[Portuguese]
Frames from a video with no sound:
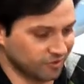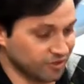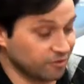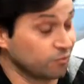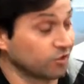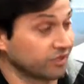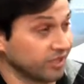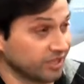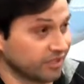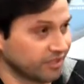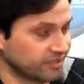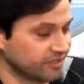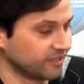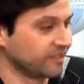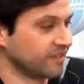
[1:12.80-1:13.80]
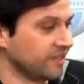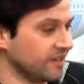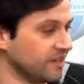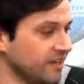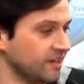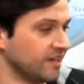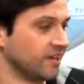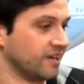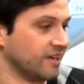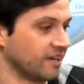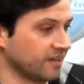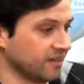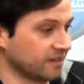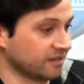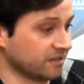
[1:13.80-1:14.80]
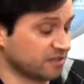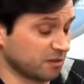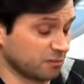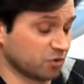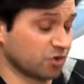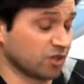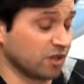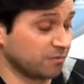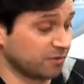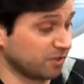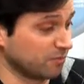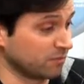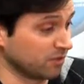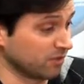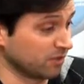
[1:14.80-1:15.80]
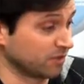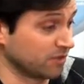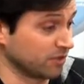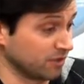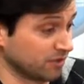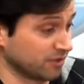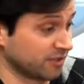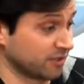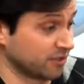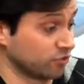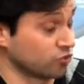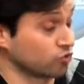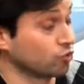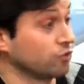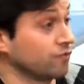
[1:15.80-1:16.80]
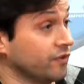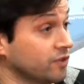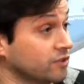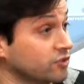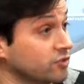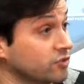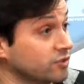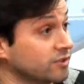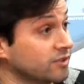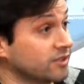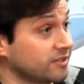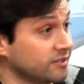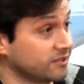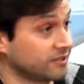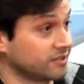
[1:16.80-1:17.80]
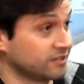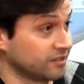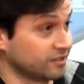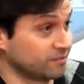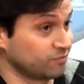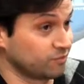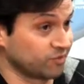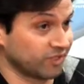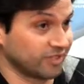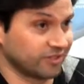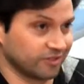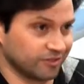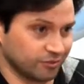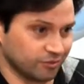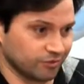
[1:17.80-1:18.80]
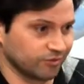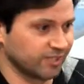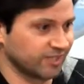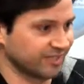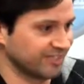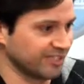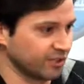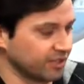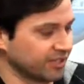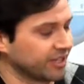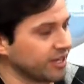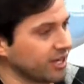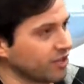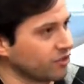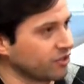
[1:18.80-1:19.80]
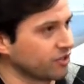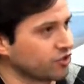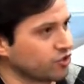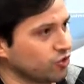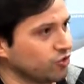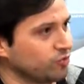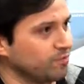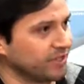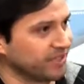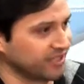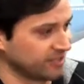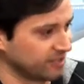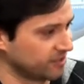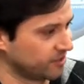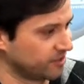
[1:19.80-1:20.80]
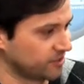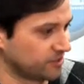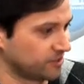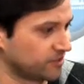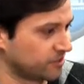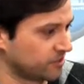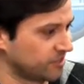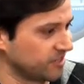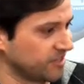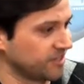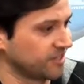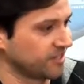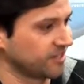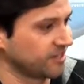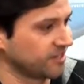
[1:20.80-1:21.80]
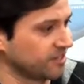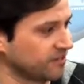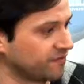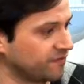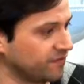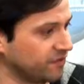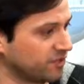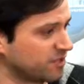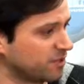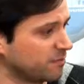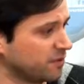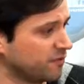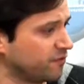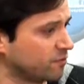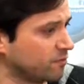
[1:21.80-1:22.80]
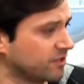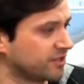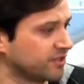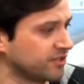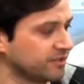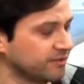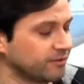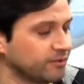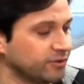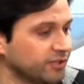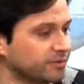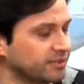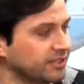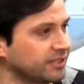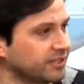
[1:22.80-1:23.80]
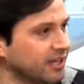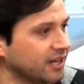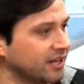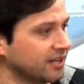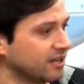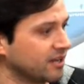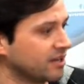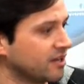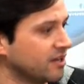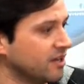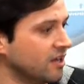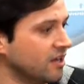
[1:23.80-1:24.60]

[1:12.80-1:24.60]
Que boa tarde. Ah, sim, muito rapidamente, só dizer que eu sou do Val de Souza, ah, portanto, nascido e criado na região de Paredes, ah, fiz a minha formação universitária